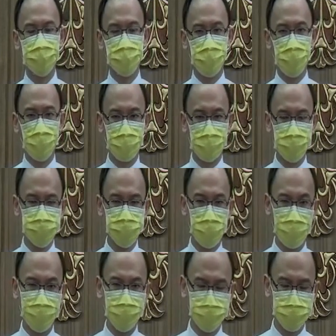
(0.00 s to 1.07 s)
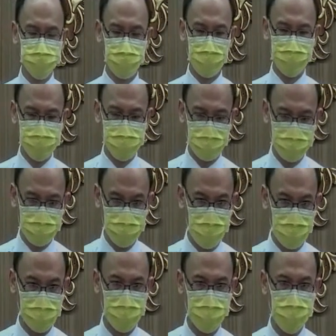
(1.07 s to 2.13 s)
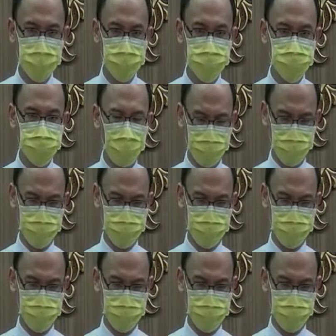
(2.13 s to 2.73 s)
往那个船船舱里面窜。